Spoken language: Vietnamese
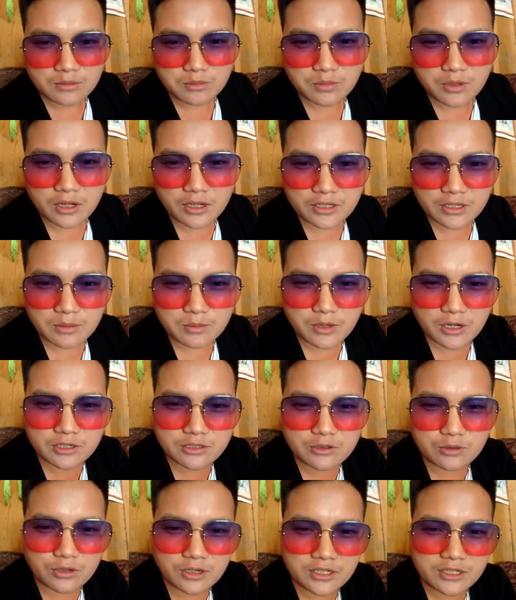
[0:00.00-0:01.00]
lo dầm lo
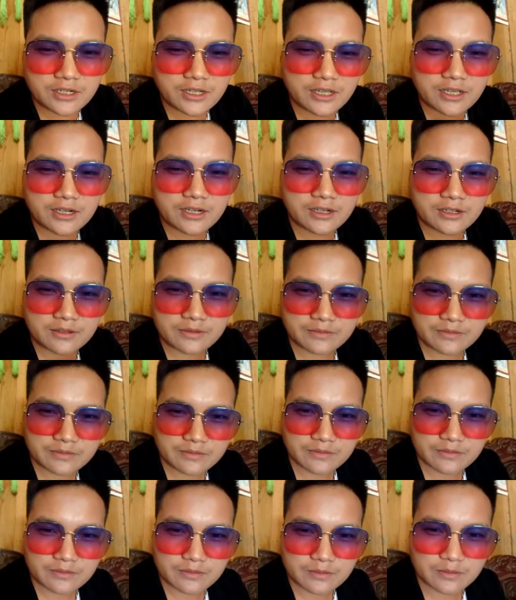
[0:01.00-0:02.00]
chùa lên nè nè
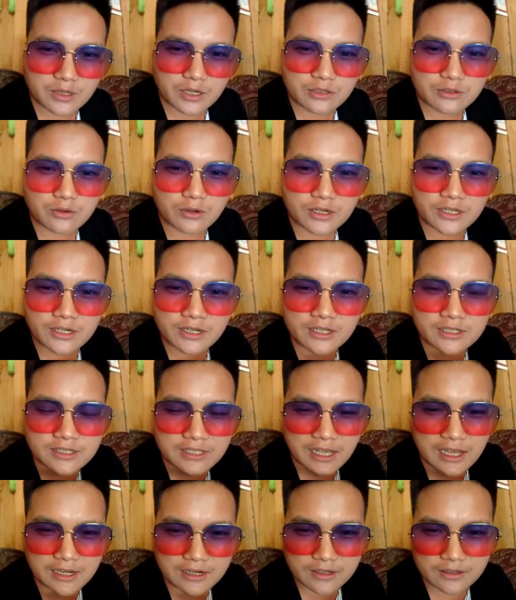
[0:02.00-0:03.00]
lo chùa lên nè
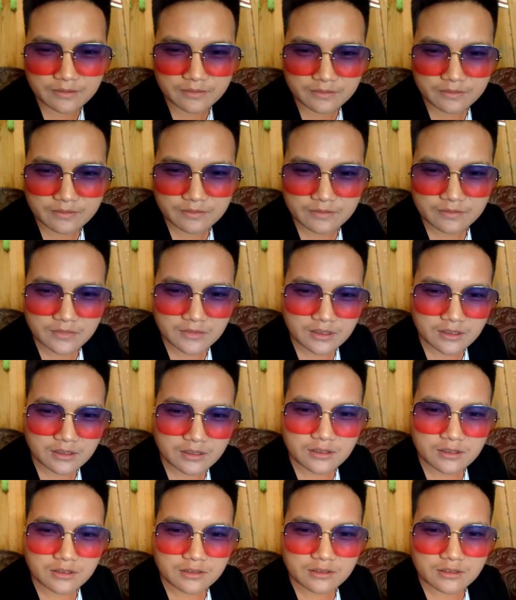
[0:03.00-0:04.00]
xá nè
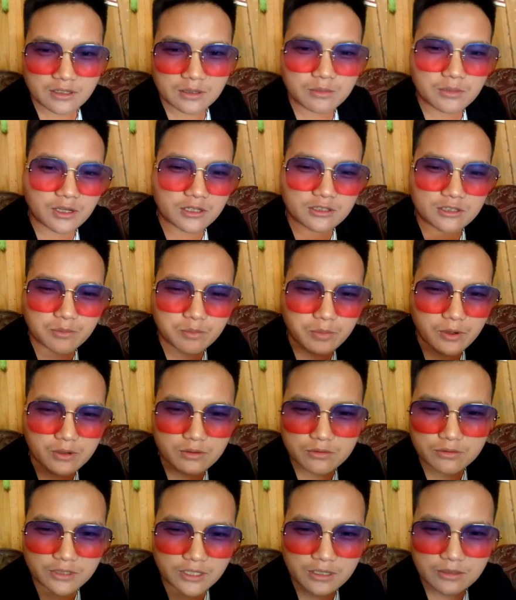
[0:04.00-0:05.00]
chèm lo tiếp
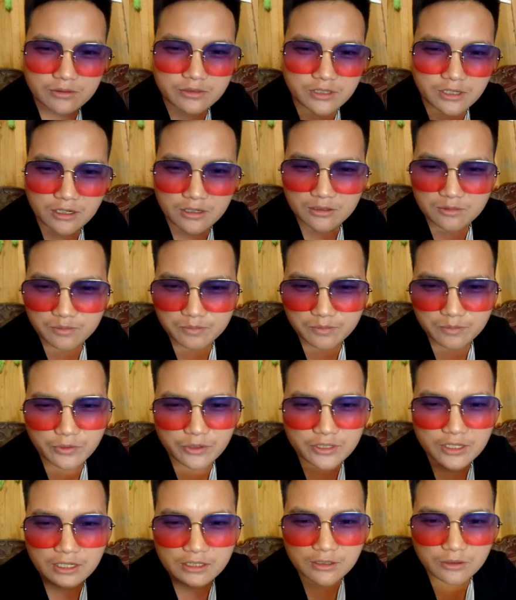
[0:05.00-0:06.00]
bông lúc tới đâu chờ
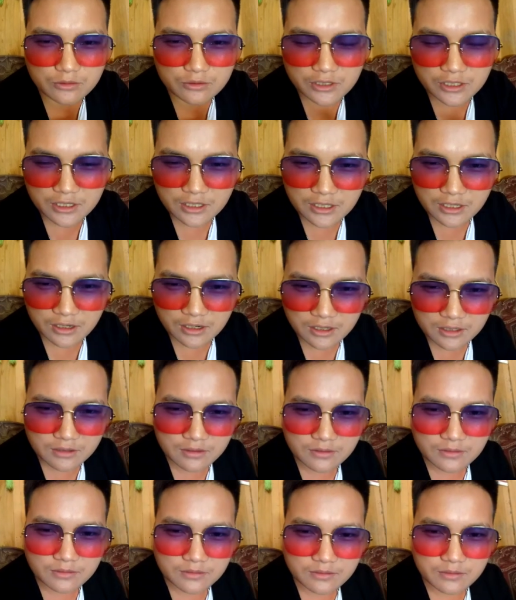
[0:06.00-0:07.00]
bữa xa chậu chi nữa
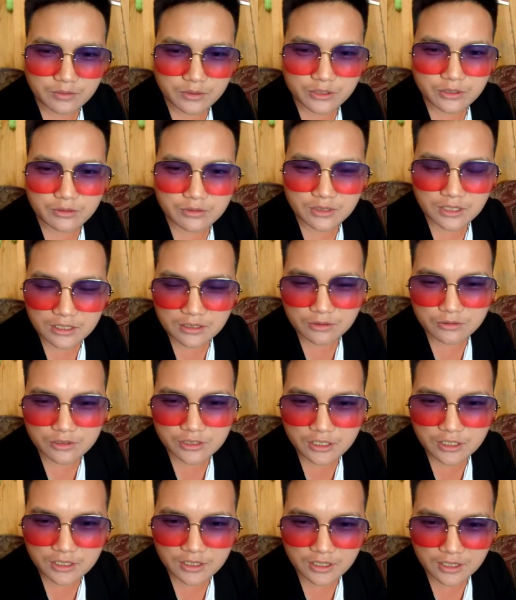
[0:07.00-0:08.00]
bữa xong xa chậu
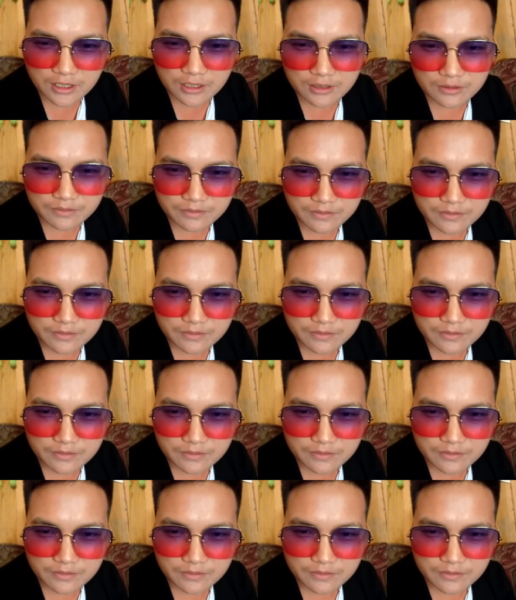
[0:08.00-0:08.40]
chi nữa nè